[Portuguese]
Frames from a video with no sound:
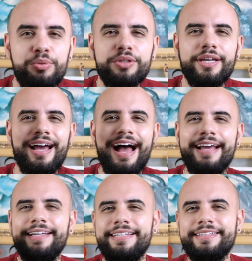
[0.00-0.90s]
porque é
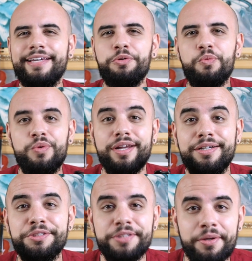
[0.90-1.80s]
aí que tem um
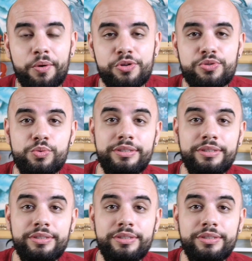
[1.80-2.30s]
grande negócio.